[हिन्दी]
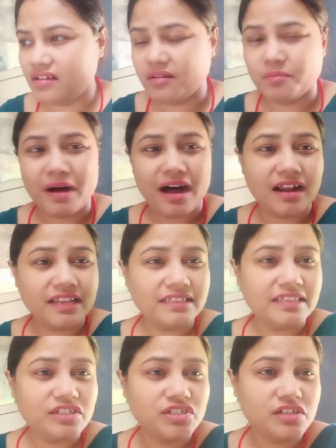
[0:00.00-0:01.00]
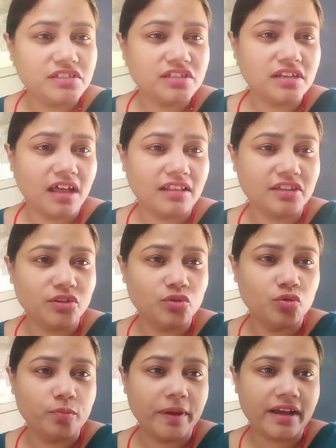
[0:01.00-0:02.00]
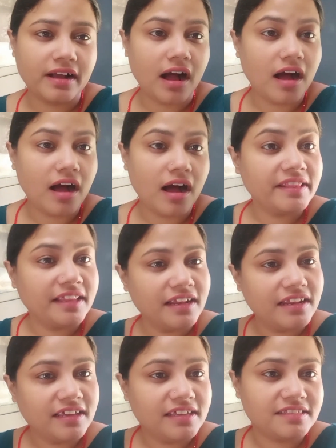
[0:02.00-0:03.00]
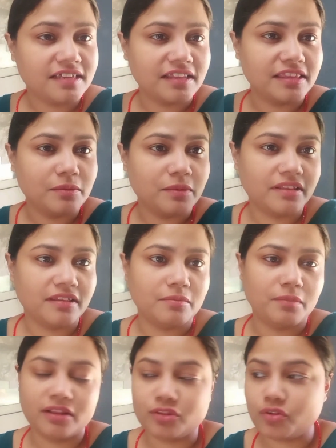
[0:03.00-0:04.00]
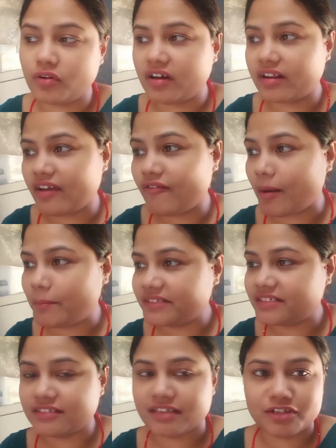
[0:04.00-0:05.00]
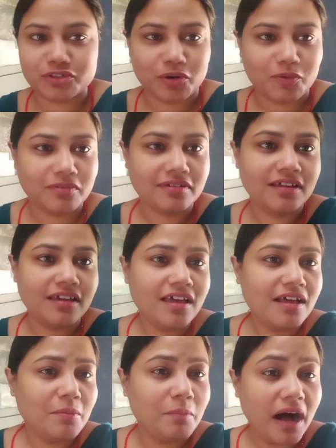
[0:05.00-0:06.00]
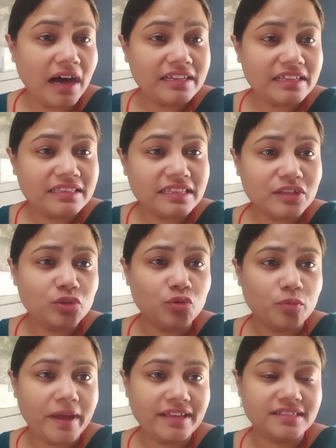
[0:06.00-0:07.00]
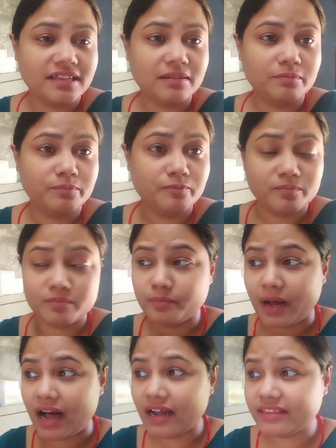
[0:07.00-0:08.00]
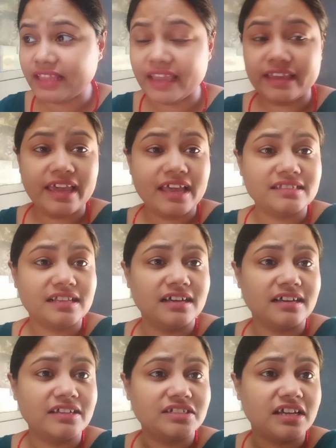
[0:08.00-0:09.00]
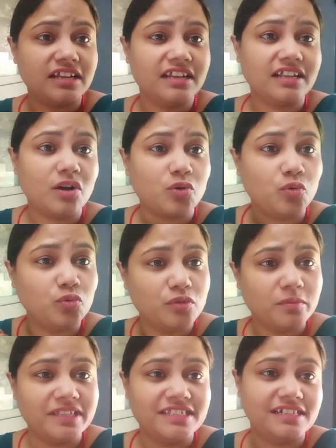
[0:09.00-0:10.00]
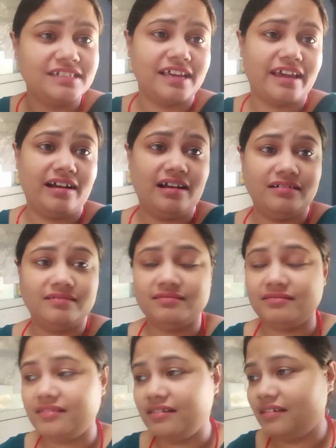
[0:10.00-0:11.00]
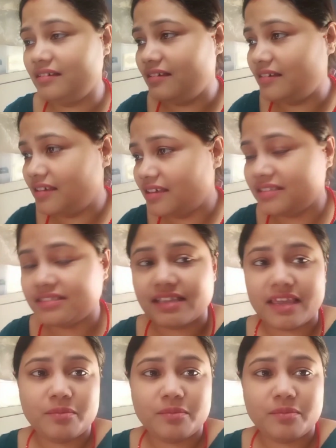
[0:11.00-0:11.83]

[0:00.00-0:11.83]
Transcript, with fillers: बाहर इतनी चिलचिलाती धूप है कहा मैं दिल्ली की सर्दी में मन तो कर रहा है वापस ही चली जाऊँ बाहर इतनी धूप ऐसे लग रही बाहर देख के ऐसा लग रहा है शरीर का खून भी चल जाएगा सही